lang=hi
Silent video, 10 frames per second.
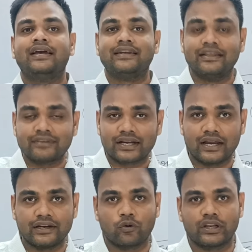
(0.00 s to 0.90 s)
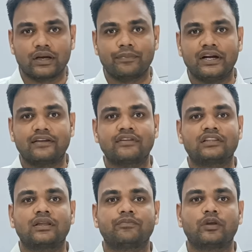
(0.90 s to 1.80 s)
नई सरकारी नौकरी के अपडेट के
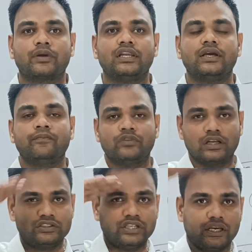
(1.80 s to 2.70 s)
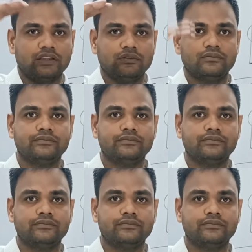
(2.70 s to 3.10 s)
साथ तब तक के लिए जय हिंद